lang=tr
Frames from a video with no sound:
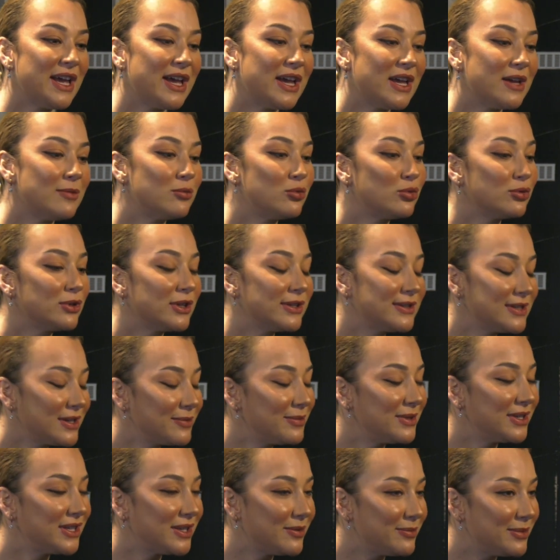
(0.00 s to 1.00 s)
e, burada
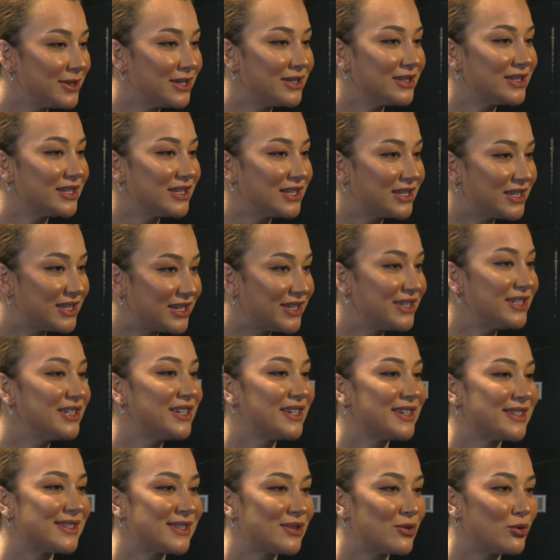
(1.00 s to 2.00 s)
tabii ki bir e,
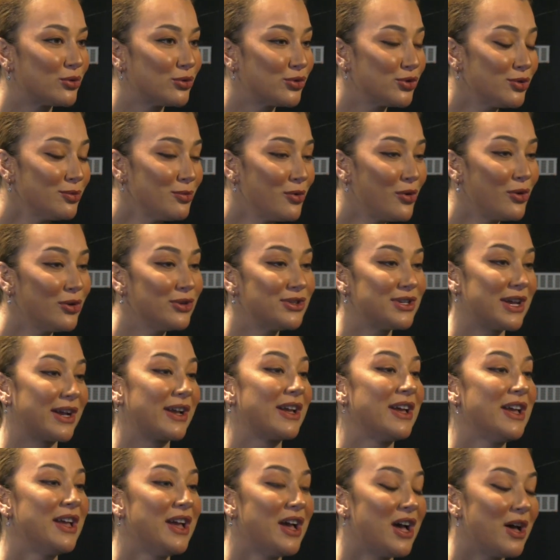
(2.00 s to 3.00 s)
karın kası oluşumu
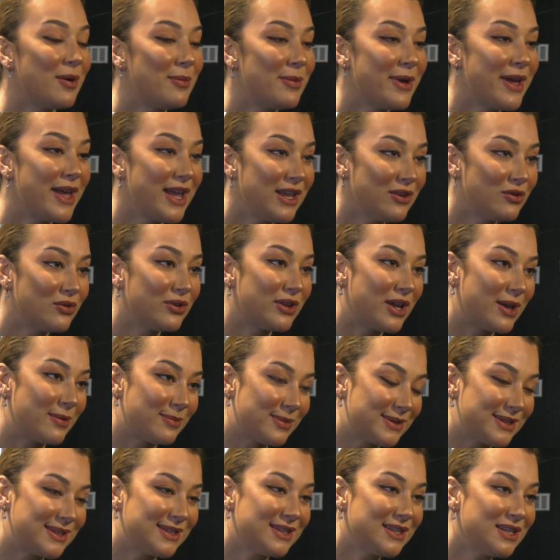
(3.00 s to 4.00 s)
olacak. Ama en
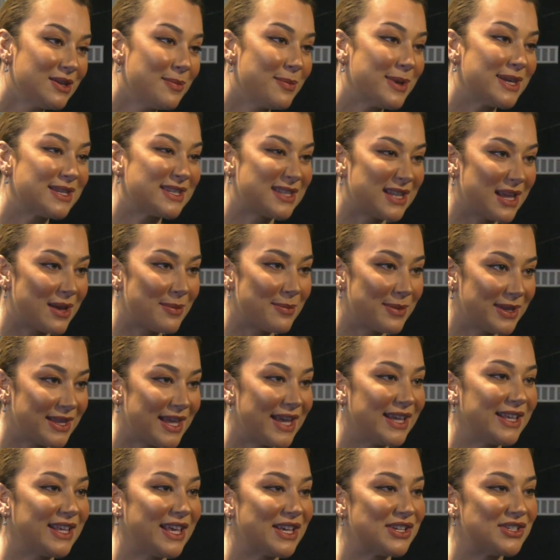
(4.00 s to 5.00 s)
önemlisi
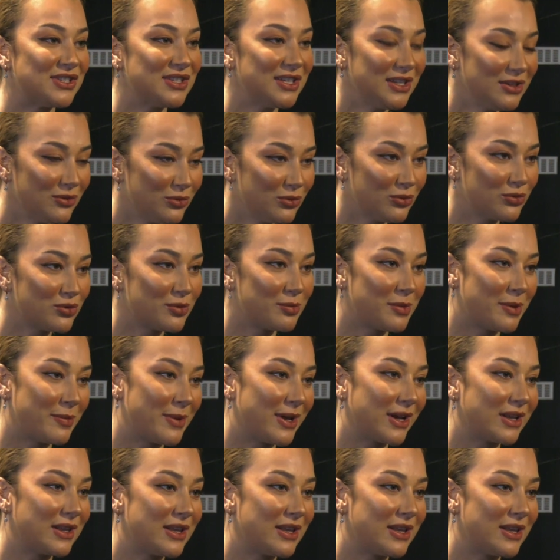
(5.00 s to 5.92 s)
beslenmeden geçtiğini unutmamak